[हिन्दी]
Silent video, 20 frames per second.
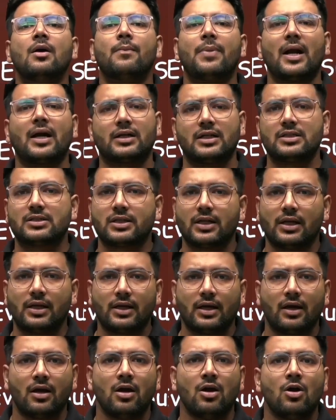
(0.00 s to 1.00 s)
प्रैक्टिस के
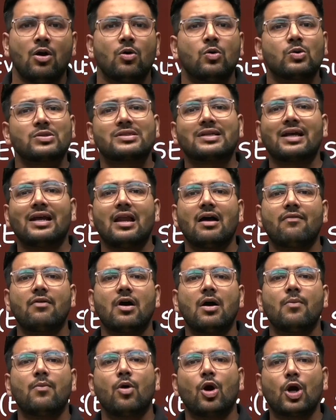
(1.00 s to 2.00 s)
लिए उसके अलावा
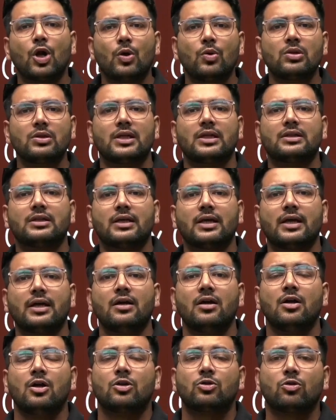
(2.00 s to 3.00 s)
हम मॉड्यूल देते
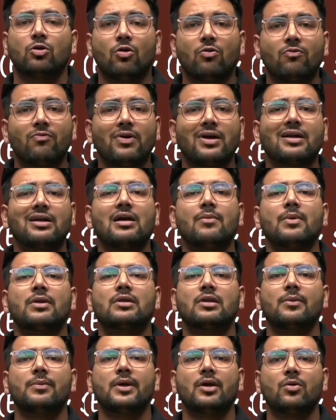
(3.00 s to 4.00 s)
हैं तो होमवर्क का
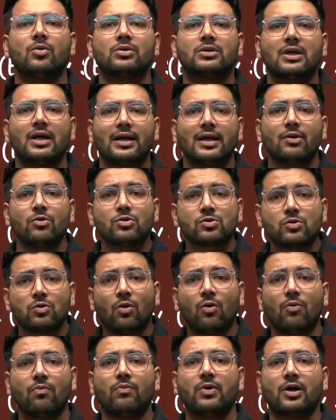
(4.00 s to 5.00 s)
मतलब ये होता है कि उस
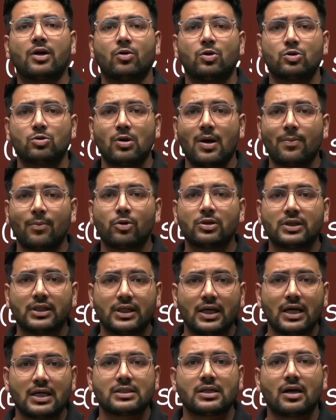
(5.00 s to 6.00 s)
होमवर्क को जो आपको
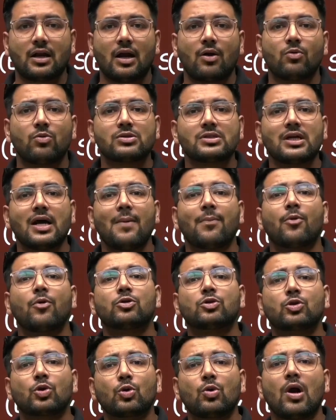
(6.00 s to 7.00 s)
दिया जा रहा है उसे
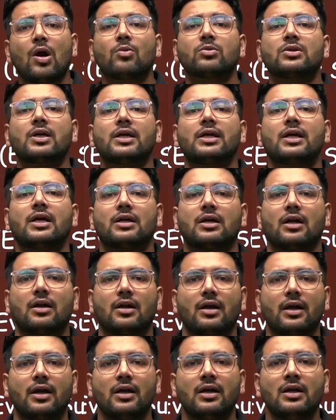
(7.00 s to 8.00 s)
आपको थ्रू आउट द ईयर
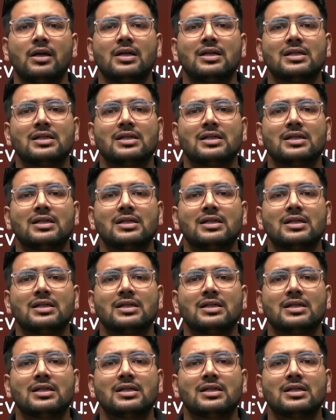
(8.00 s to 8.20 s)
करना है